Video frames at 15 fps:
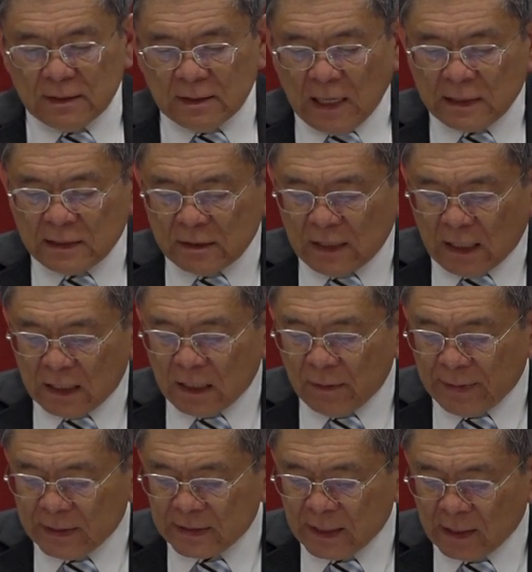刚才讲那个
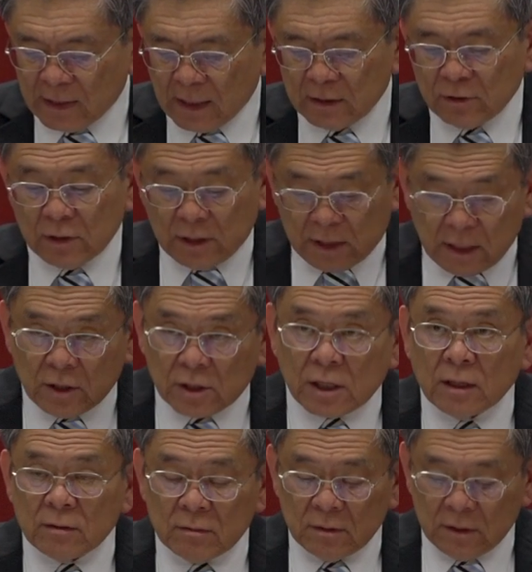比较简单，就信
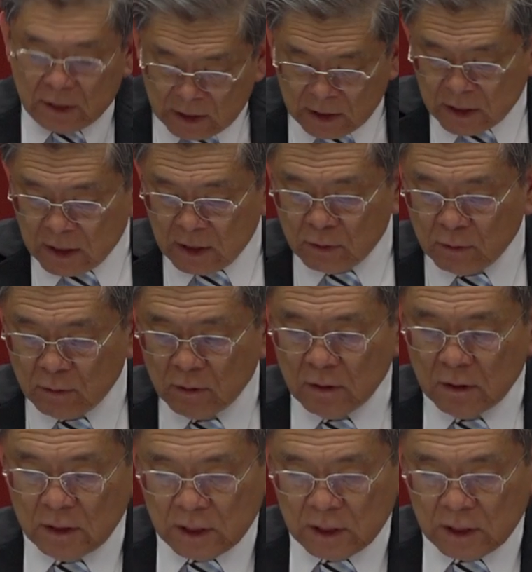神、信基督、